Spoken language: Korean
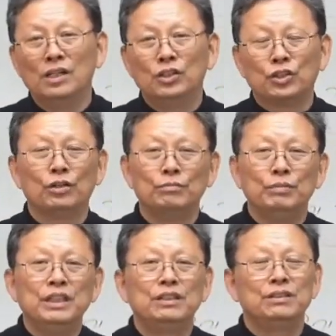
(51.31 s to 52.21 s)
저는
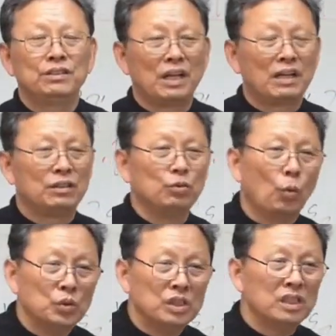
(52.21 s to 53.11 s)
미들턴의 그
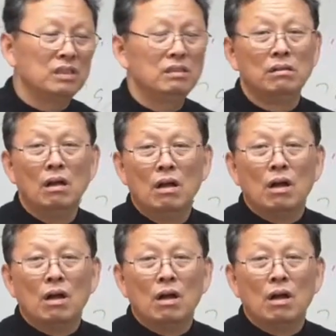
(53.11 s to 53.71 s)
논지를